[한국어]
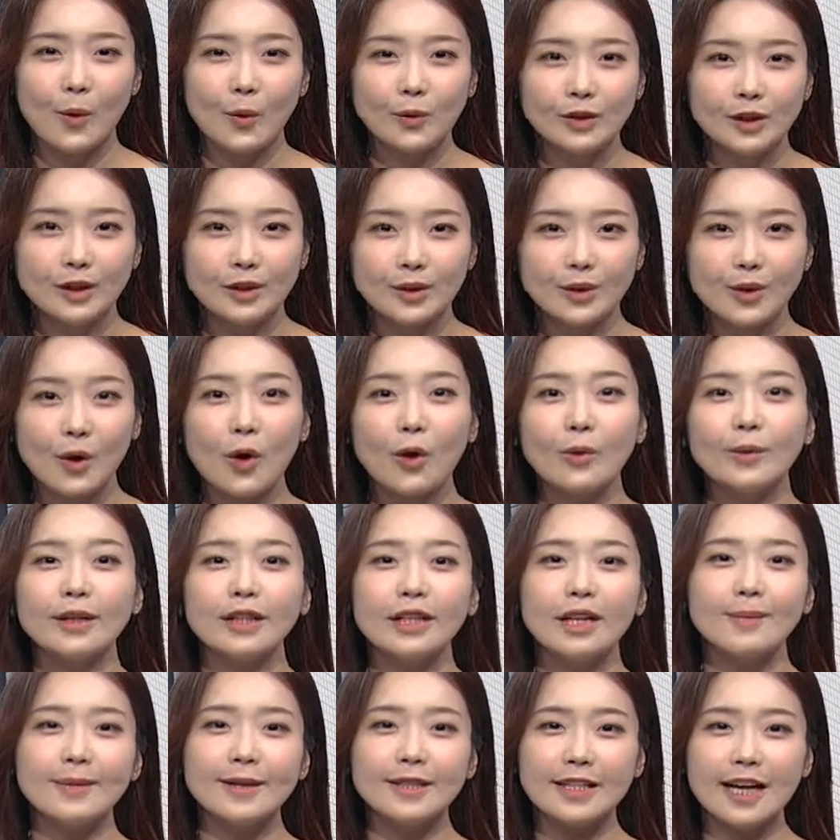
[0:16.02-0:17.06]
오늘도
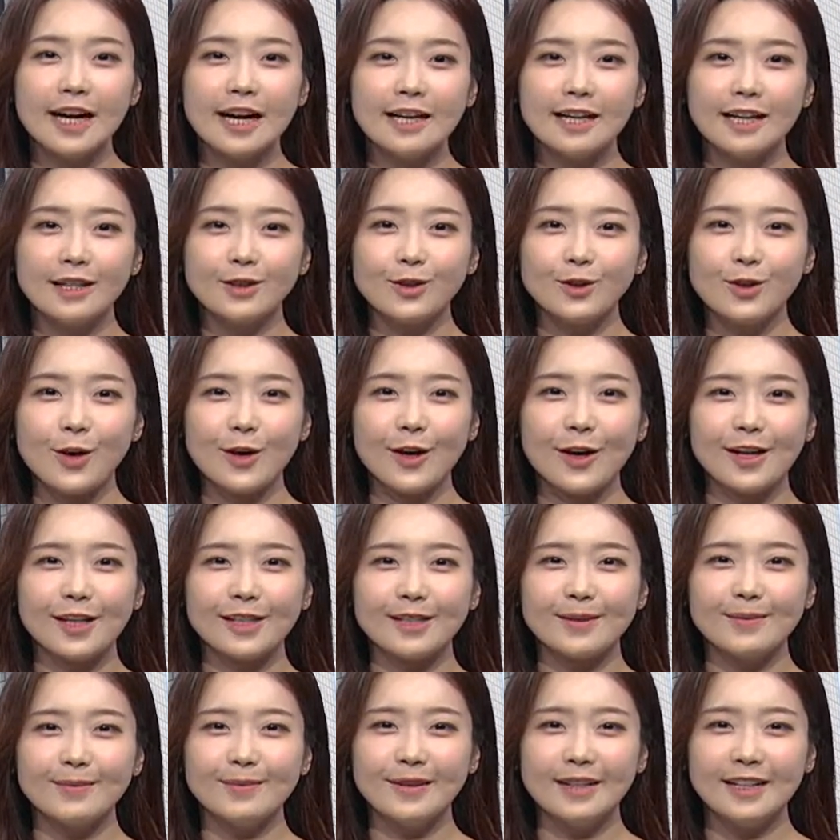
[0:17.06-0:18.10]
더위 대비 잘
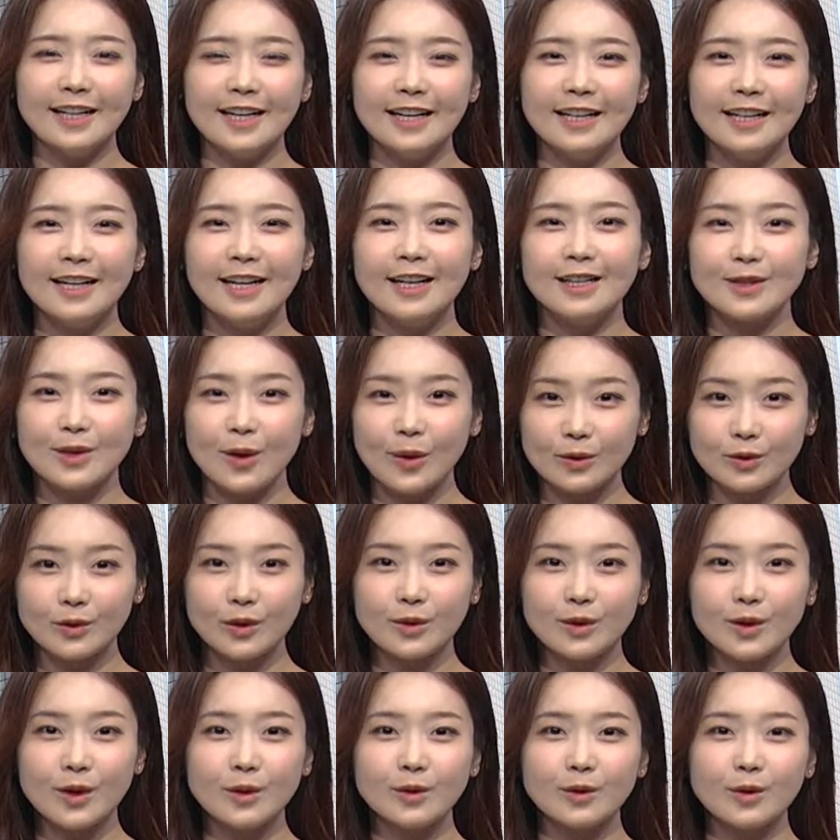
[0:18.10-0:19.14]
해주셔야겠습니다.
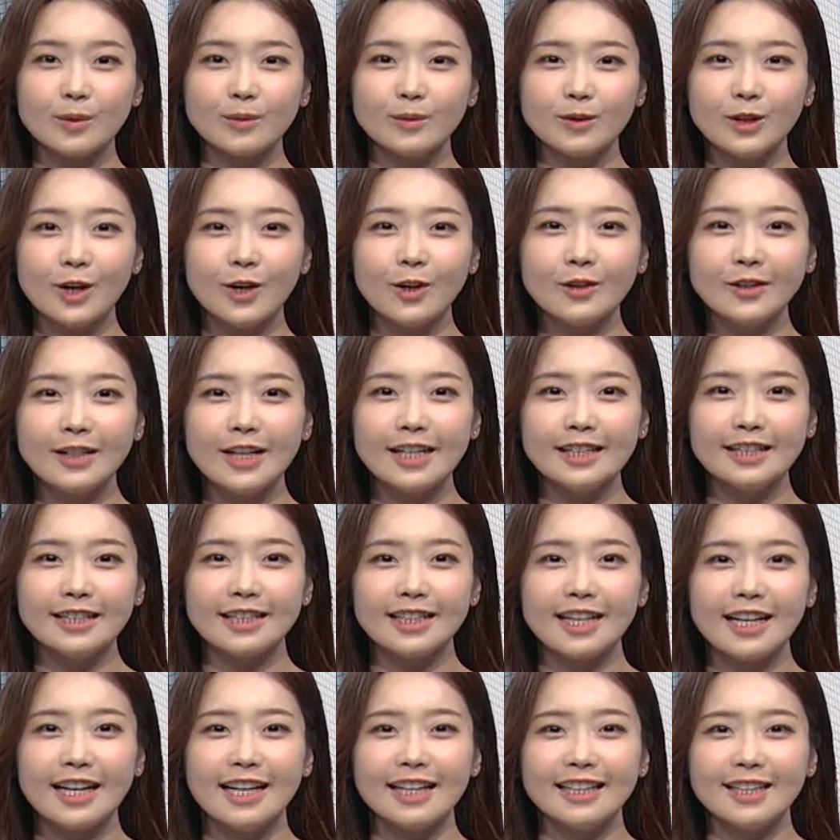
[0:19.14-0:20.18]
전국적으로 무더운
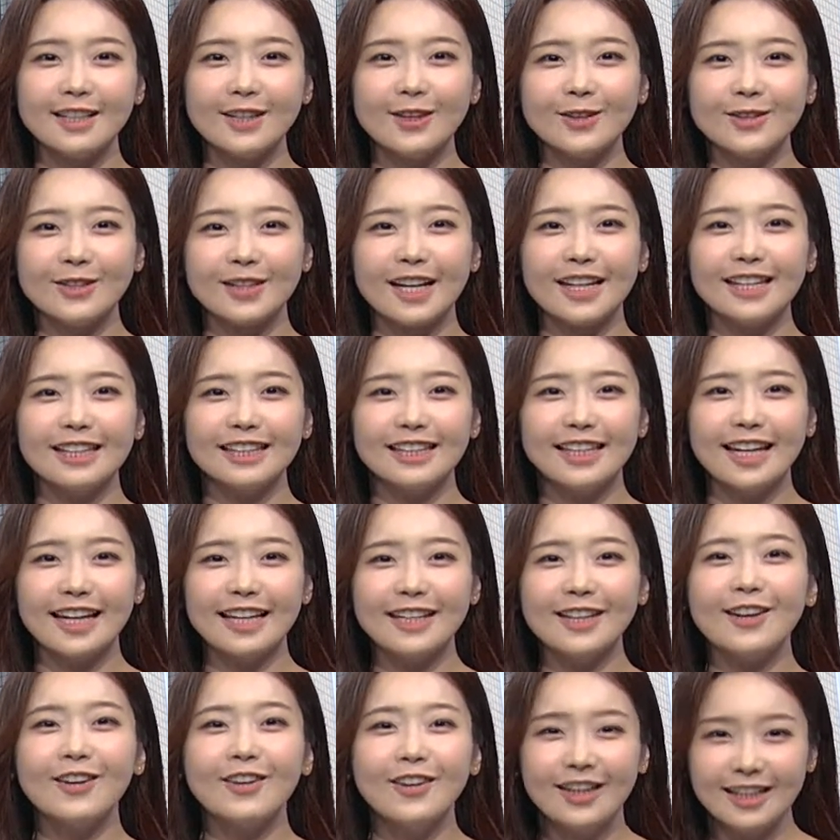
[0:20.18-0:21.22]
날씨가
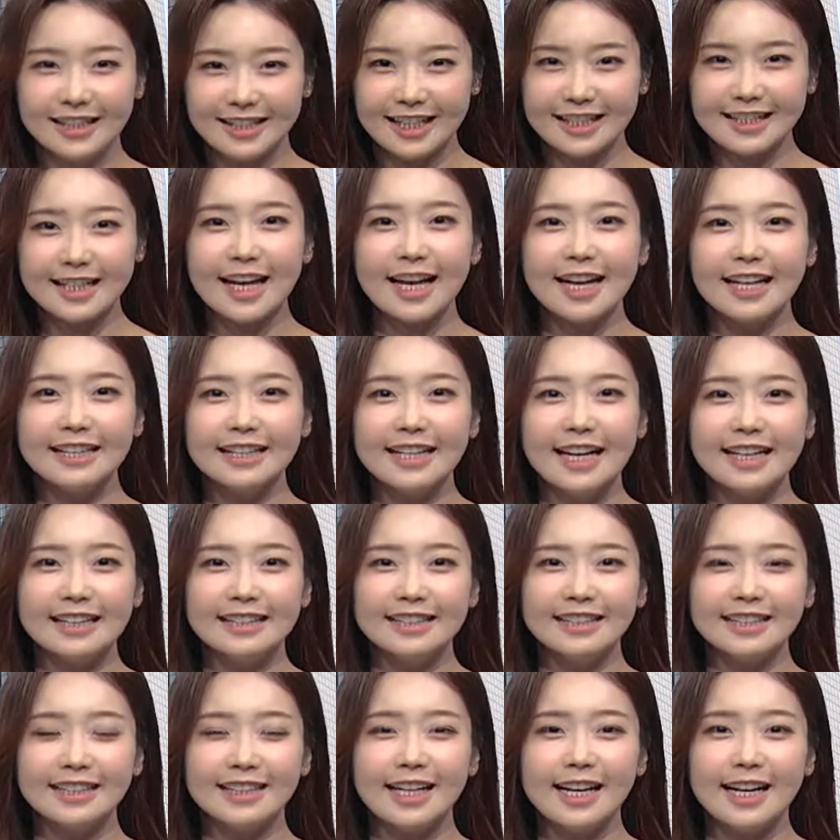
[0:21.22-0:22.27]
이어지겠는데요. 자세한
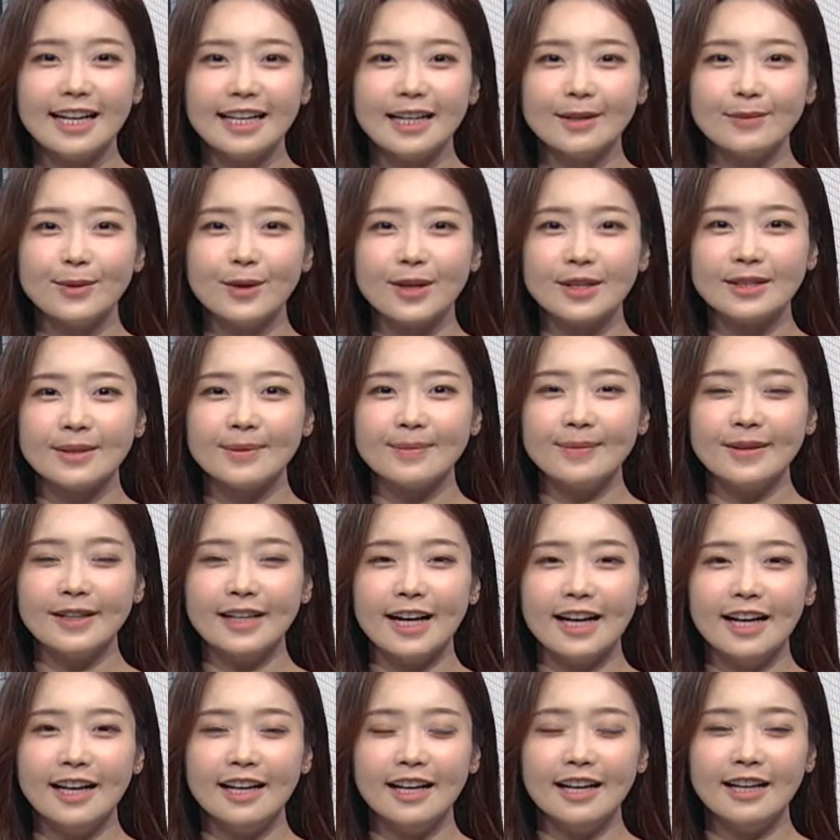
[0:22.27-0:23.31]
날씨
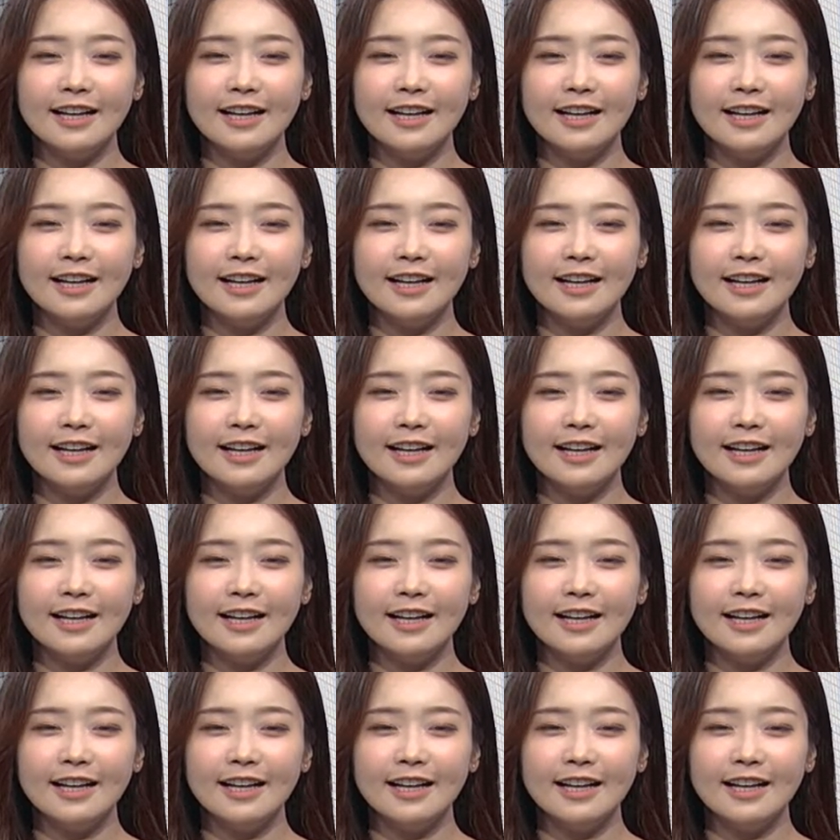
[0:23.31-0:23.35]
알아보겠습니다.